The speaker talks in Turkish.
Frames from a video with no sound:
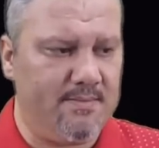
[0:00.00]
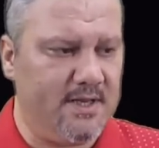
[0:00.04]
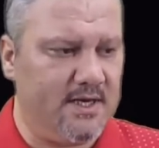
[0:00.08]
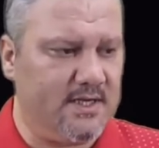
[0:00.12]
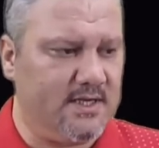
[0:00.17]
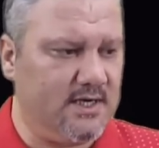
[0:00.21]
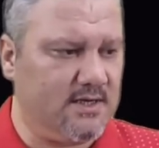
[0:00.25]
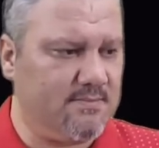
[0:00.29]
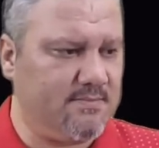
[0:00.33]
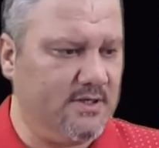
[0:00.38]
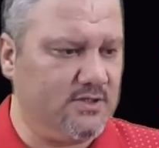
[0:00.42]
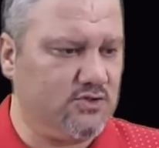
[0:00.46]

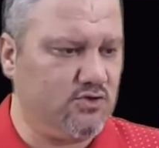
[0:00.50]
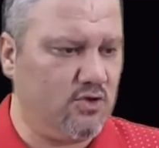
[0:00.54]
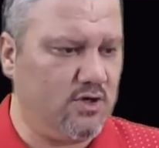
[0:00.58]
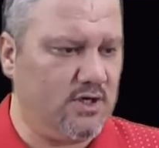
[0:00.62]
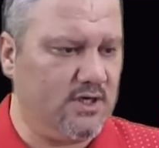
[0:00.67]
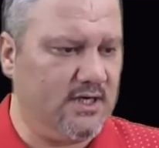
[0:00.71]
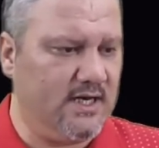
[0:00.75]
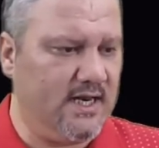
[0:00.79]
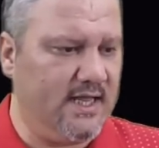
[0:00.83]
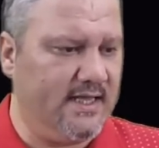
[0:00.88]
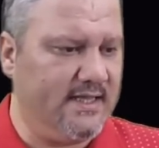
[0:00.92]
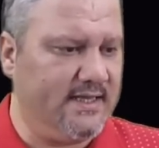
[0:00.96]
1.45
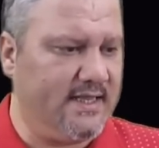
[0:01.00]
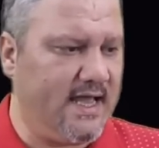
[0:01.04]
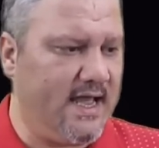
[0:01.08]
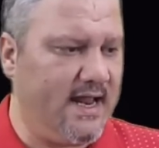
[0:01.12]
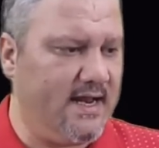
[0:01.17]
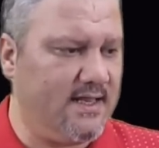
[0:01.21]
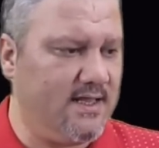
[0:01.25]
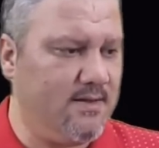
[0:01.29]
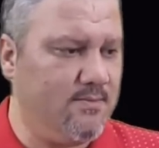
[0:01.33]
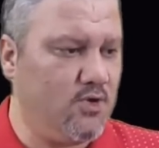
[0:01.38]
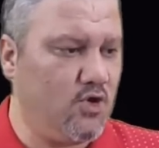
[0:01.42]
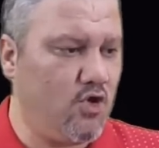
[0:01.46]
oranıyla
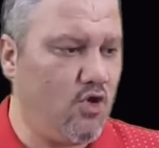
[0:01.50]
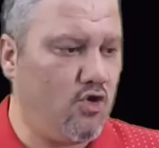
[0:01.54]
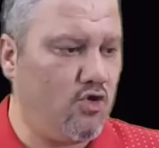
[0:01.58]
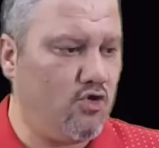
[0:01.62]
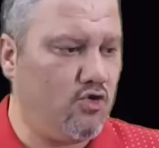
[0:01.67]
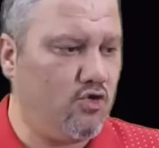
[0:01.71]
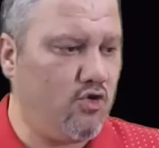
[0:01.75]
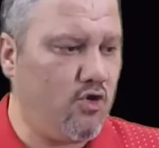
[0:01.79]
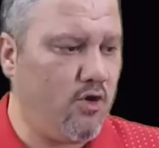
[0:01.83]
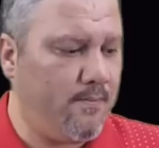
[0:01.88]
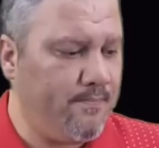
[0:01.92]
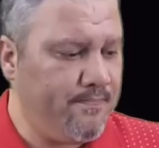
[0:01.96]
ideal gibi
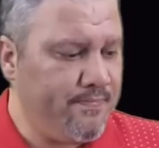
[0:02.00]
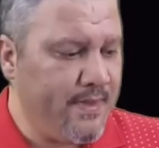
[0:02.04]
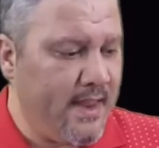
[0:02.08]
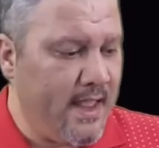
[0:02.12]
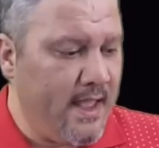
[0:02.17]
görünüyor.